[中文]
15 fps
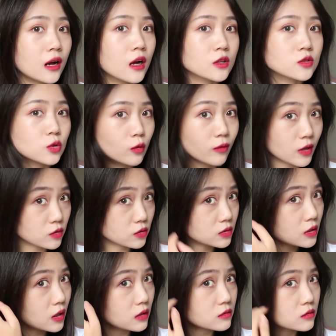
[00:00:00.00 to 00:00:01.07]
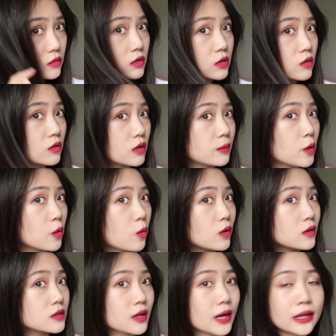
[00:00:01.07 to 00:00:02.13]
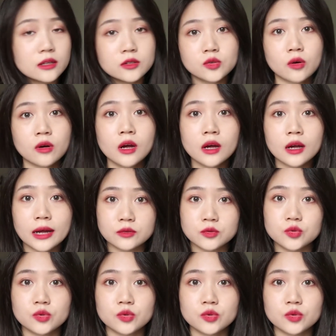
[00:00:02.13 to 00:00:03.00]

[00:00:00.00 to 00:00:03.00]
就头发就是像就这种特别有光泽感的这种感觉。